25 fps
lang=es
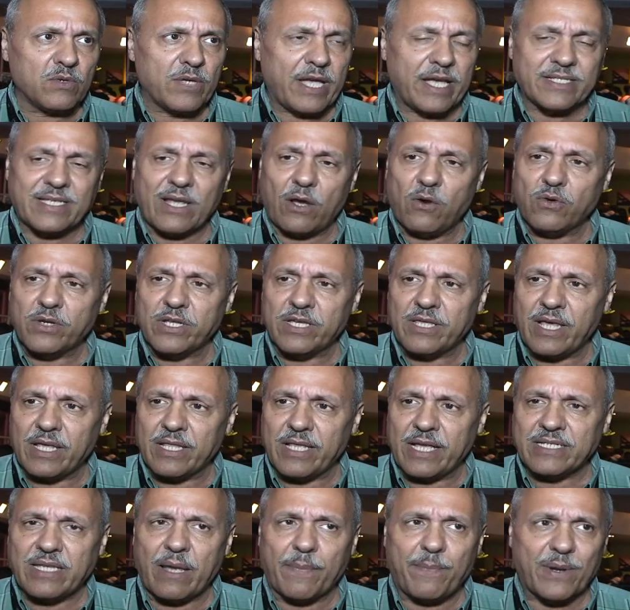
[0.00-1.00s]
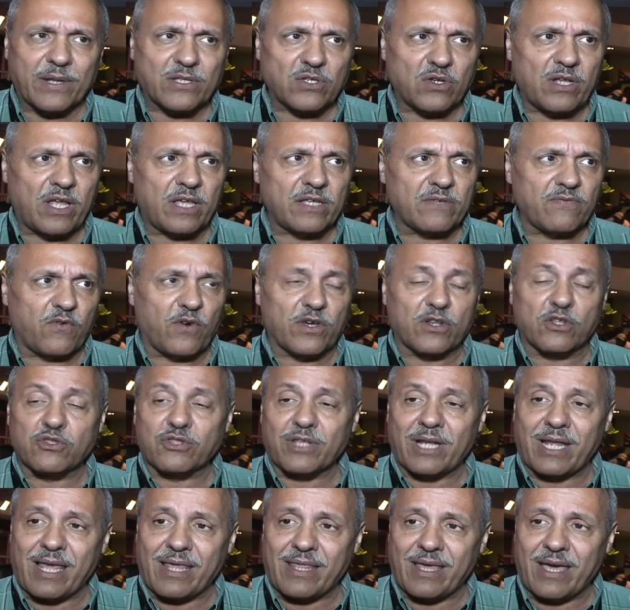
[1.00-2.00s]
Esas, esas personas
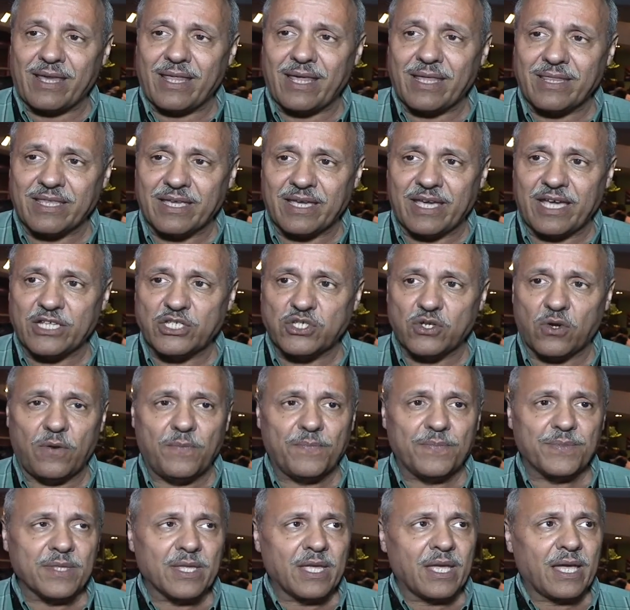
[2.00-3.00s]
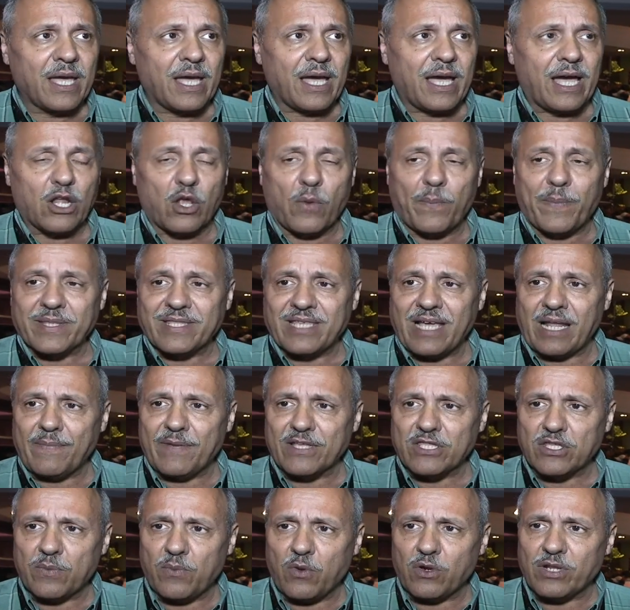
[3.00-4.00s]
fueron trasladadas, de hecho, al Hospital
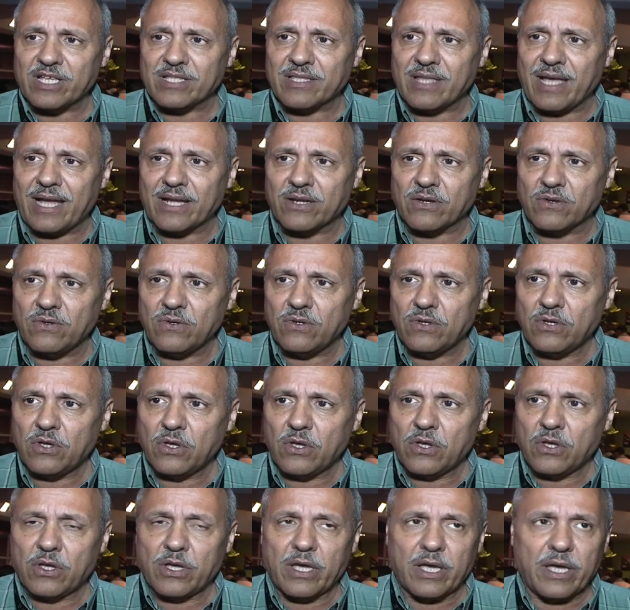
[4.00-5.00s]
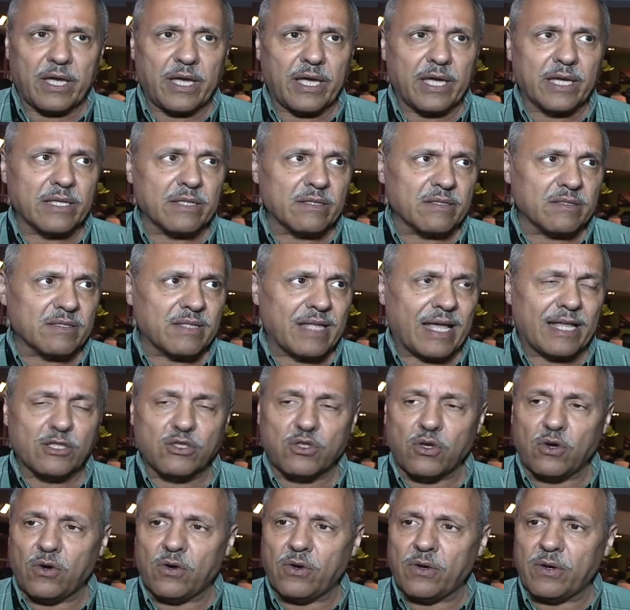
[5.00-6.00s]
Metropolitano, en,
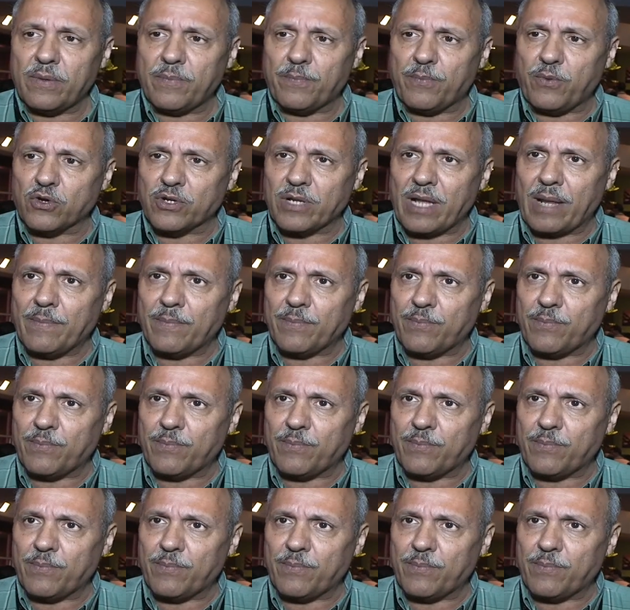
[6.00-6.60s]
tanto por,